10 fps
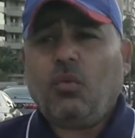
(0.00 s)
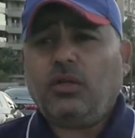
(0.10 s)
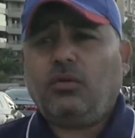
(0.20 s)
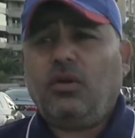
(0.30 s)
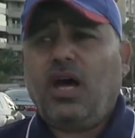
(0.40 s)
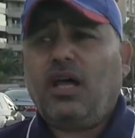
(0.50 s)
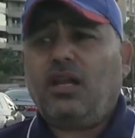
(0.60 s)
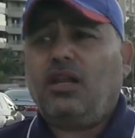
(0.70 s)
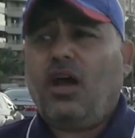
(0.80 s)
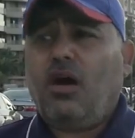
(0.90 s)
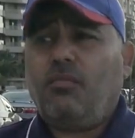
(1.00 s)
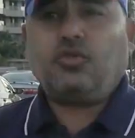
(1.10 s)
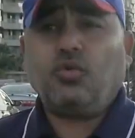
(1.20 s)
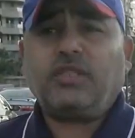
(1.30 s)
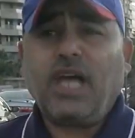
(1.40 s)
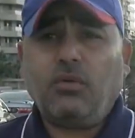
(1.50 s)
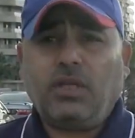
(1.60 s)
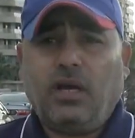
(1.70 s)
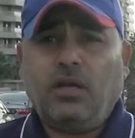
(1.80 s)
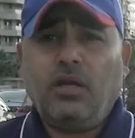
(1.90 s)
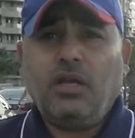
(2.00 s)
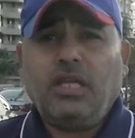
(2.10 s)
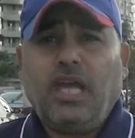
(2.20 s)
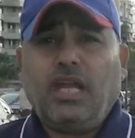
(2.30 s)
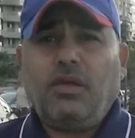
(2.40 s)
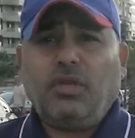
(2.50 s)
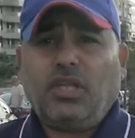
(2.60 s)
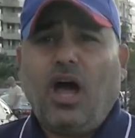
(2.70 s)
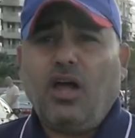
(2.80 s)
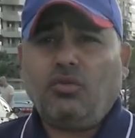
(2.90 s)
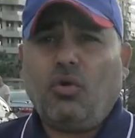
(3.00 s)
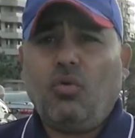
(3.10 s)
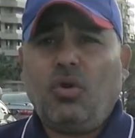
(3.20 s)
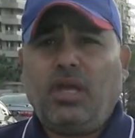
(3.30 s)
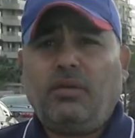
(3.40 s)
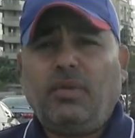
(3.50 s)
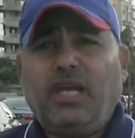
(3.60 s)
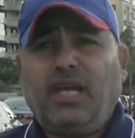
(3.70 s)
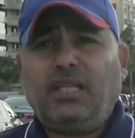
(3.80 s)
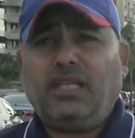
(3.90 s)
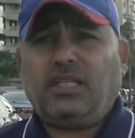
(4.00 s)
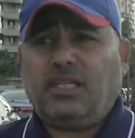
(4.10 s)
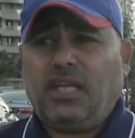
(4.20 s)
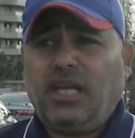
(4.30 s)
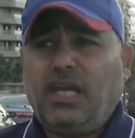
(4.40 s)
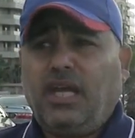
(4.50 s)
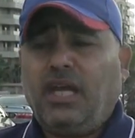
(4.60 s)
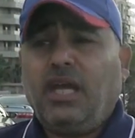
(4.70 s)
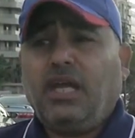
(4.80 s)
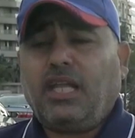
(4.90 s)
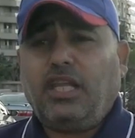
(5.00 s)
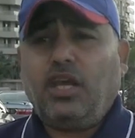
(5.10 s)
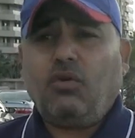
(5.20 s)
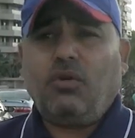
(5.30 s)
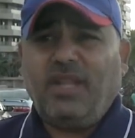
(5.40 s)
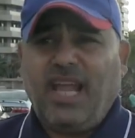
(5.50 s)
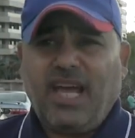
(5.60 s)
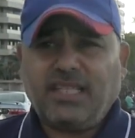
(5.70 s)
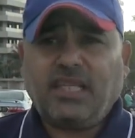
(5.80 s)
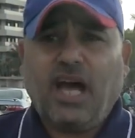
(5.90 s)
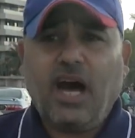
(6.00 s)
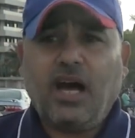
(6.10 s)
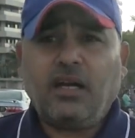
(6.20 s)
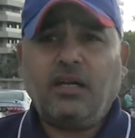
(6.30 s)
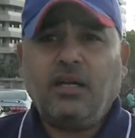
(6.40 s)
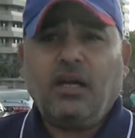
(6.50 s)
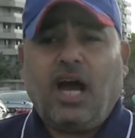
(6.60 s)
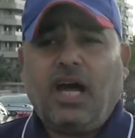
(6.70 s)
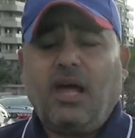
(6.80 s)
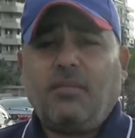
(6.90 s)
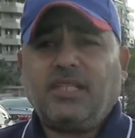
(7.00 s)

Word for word: والدولار اليوم سوق سوداء يعني بيتعاطوا هو بعدة آه، تداول من الأسعار على